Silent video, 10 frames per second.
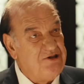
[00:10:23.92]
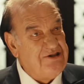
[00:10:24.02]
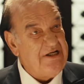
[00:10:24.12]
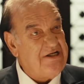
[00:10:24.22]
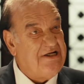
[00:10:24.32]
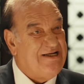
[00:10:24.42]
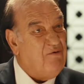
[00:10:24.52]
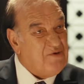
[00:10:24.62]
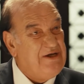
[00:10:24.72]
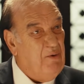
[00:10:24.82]
انا قلت لك
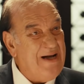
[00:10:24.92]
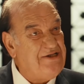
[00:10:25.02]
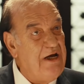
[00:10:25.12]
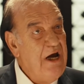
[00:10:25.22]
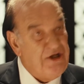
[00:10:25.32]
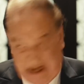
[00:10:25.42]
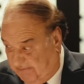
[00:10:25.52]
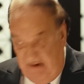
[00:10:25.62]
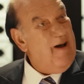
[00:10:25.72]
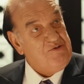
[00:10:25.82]
اتجوز دلوقتي
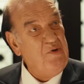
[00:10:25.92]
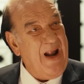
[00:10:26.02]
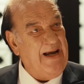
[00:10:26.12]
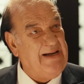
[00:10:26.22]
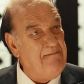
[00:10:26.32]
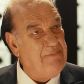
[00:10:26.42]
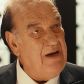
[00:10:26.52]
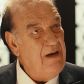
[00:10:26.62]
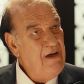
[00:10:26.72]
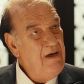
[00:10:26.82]
شايف المأذون على
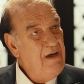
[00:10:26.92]
جنبي